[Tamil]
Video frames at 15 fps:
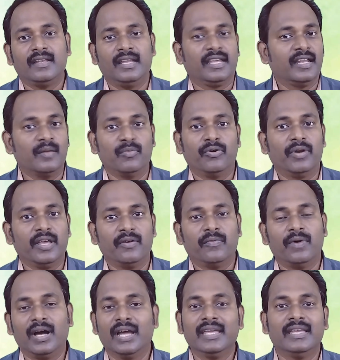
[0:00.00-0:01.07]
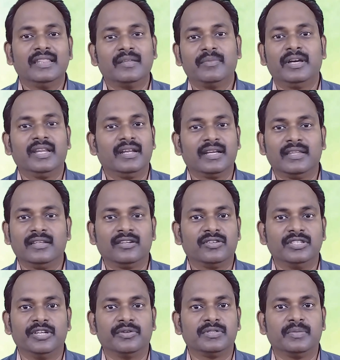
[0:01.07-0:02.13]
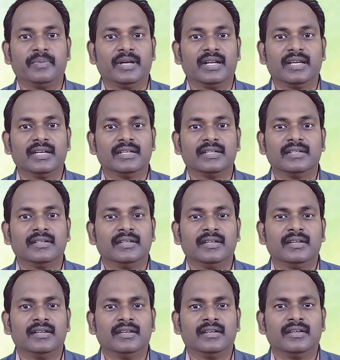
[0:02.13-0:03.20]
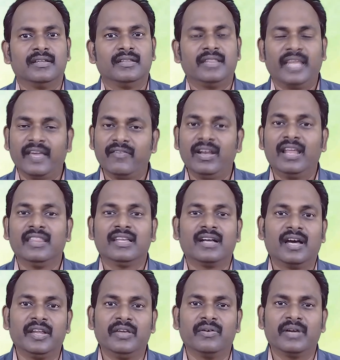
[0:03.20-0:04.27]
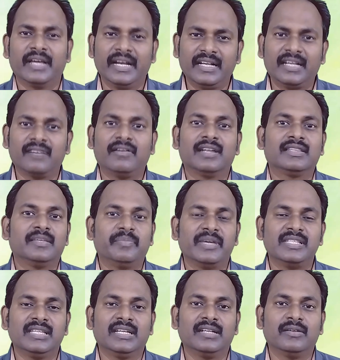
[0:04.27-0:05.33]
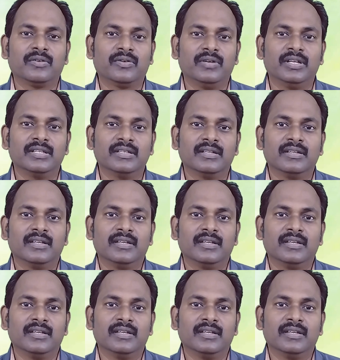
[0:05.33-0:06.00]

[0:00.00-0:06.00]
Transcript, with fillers: இன்னைக்கு நம்மளுடைய வாய் எந்த மாதிரி இருக்குதுன்னு கொஞ்சம் யோசிச்சு பாருங்க தேவையில்லாத காரியம் கெட்ட வார்த்தை பேசி கொண்டு